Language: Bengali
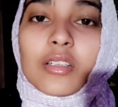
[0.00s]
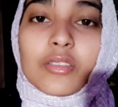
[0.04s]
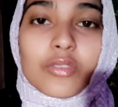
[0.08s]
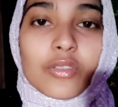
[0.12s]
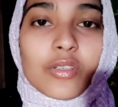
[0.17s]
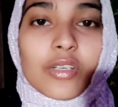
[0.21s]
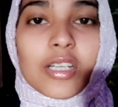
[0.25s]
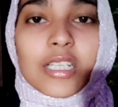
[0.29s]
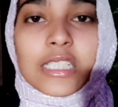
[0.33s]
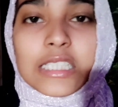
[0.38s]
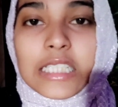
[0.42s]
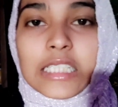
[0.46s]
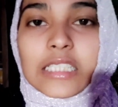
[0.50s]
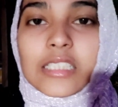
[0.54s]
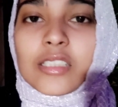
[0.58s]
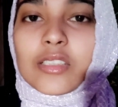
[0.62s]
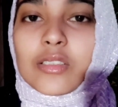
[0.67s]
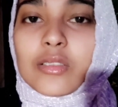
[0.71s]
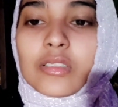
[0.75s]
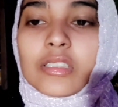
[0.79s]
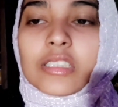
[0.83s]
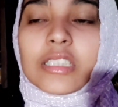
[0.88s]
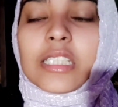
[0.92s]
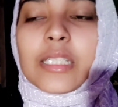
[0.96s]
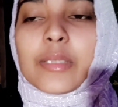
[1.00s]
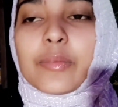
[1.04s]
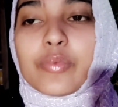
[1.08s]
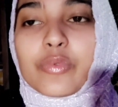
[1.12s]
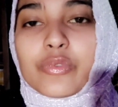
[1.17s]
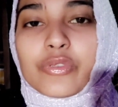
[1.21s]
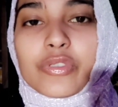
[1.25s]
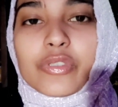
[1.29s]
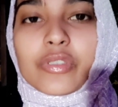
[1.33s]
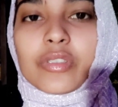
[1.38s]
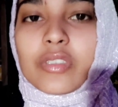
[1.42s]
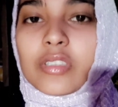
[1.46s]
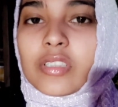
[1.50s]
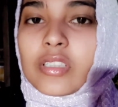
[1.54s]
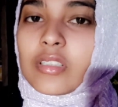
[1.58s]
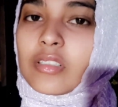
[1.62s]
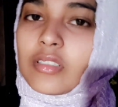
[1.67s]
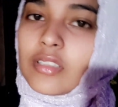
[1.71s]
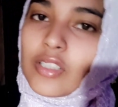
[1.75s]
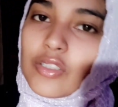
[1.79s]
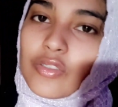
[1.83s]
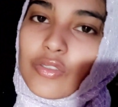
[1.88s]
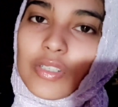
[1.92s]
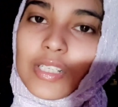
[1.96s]
জোগাড় জানতি করতে পুজো করতে
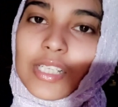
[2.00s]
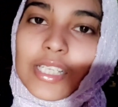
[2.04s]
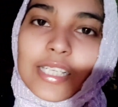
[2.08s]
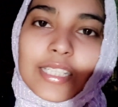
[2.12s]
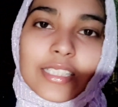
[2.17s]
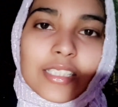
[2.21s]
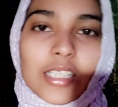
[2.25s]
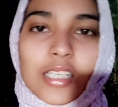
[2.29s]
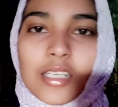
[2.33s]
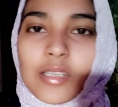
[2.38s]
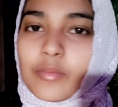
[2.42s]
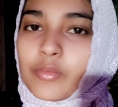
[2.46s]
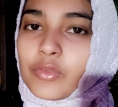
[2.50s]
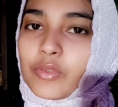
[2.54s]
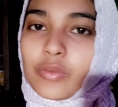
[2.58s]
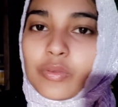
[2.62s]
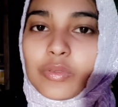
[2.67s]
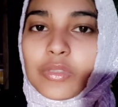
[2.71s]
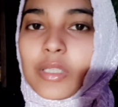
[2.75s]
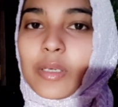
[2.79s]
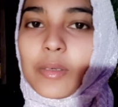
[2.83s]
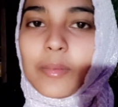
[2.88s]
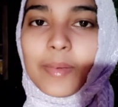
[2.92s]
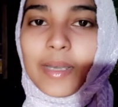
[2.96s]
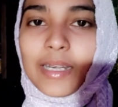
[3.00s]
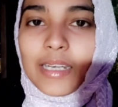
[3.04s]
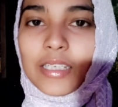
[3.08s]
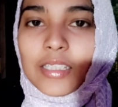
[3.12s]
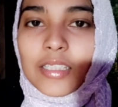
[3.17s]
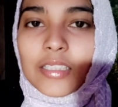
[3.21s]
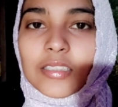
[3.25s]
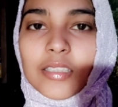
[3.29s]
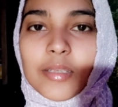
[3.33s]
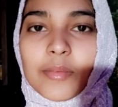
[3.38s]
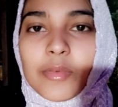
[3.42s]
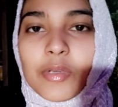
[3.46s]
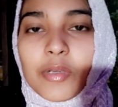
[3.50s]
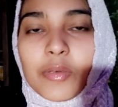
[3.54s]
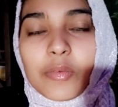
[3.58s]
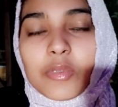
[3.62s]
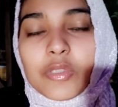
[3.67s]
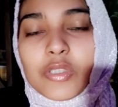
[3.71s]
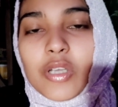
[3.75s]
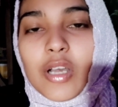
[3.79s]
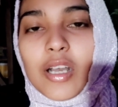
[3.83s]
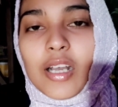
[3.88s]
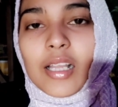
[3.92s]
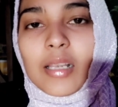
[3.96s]
করতে চলে গেছে আর আমি ধুতেও পারিনি জামা
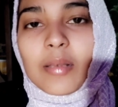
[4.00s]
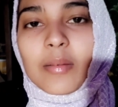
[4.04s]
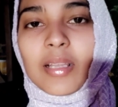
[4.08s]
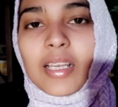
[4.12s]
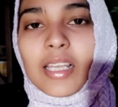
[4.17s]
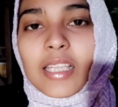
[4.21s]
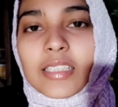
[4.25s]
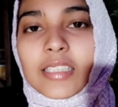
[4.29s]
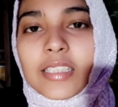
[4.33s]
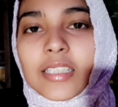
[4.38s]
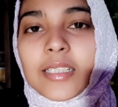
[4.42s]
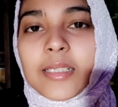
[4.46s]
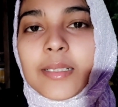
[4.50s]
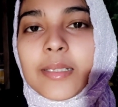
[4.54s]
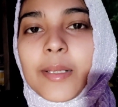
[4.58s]
কাপড় সকালবেলাতে